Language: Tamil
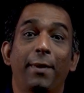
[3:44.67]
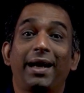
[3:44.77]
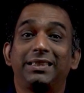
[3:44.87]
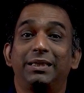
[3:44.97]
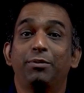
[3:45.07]

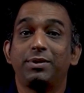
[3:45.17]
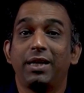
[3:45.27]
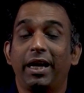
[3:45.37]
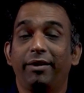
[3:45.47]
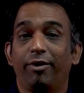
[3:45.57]
மேக்ஸிமம்
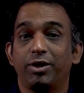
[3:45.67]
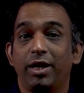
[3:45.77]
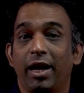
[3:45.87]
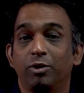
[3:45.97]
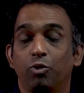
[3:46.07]
ஸ்டாட்டிக்
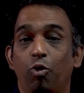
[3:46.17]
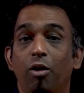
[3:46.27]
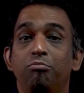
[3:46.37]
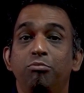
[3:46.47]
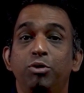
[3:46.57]
ஃப்ரிக்ஷன் என்னன்னு
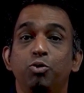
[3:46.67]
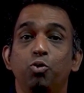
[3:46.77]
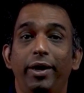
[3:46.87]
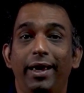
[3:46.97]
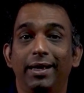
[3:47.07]
சொல்லணும்னா மியூ
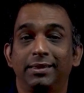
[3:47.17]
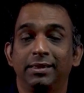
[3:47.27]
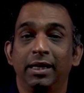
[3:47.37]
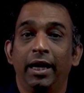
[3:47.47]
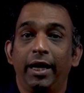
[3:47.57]
எஸ்
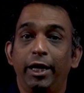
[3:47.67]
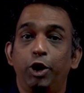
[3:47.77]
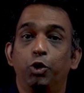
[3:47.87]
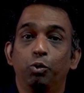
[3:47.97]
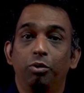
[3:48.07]

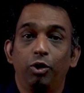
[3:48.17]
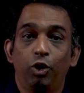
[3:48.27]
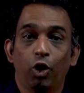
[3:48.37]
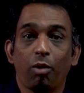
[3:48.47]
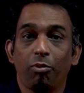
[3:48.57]
இன்டூ
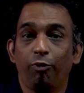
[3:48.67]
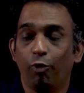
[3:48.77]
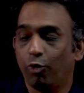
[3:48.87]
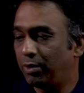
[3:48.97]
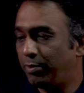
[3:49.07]
நார்மல்
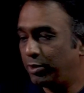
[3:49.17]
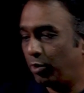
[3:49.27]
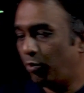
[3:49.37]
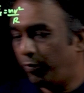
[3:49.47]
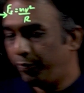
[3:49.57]
ஃபோர்ஸ் அப்படின்னு
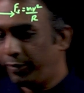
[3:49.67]
சொல்லுவோம்